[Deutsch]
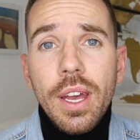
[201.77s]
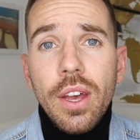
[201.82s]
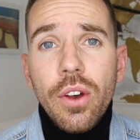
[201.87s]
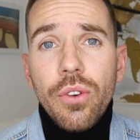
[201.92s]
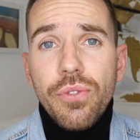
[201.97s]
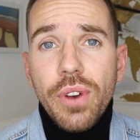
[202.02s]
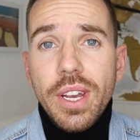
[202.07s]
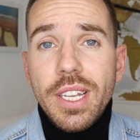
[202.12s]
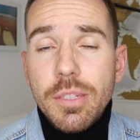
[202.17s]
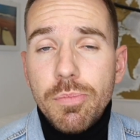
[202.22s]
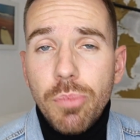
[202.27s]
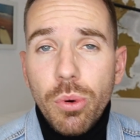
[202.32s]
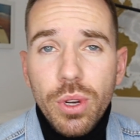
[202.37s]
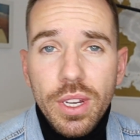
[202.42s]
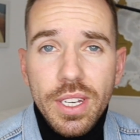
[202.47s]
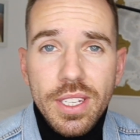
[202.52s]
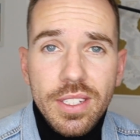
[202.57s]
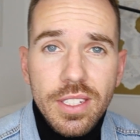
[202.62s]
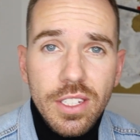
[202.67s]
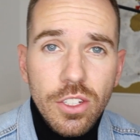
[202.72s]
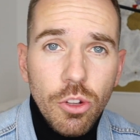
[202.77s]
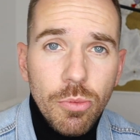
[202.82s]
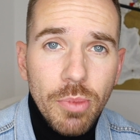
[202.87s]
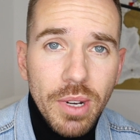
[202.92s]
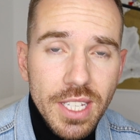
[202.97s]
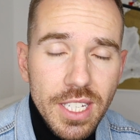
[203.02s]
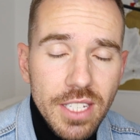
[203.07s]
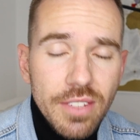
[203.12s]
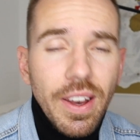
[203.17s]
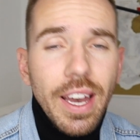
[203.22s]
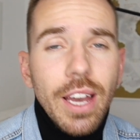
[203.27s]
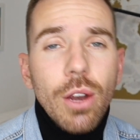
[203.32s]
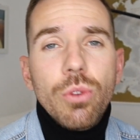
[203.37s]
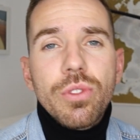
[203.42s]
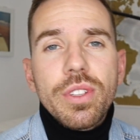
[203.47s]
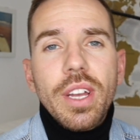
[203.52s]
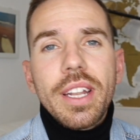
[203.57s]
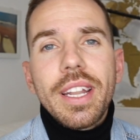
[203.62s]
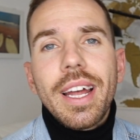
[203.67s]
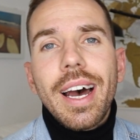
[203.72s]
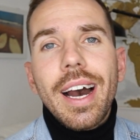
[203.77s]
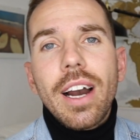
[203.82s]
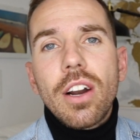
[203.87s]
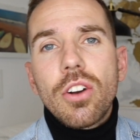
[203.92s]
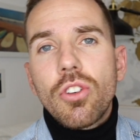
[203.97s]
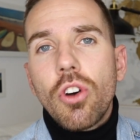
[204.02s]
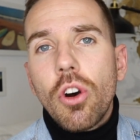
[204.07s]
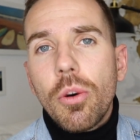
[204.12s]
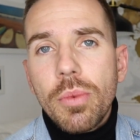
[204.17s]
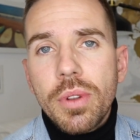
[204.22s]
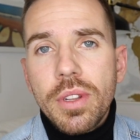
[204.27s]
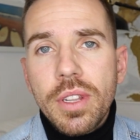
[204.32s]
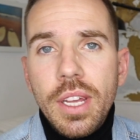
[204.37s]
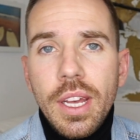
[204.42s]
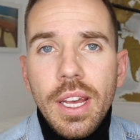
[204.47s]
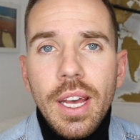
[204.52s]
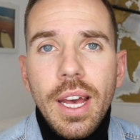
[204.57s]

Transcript: Facebook ist die Nummer zwei und danach kommen